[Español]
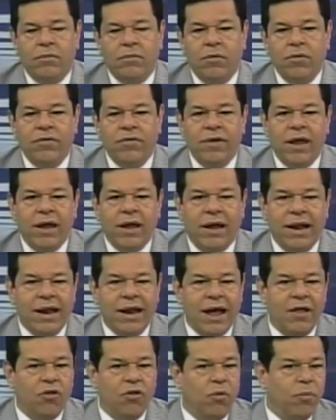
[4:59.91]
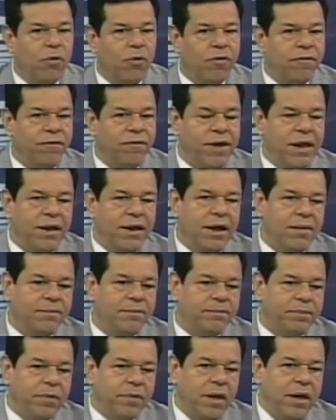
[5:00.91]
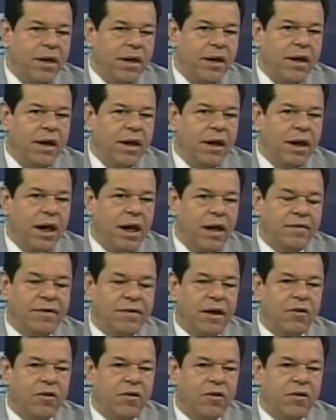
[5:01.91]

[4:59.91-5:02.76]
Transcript: produce gliadomorfina. Y así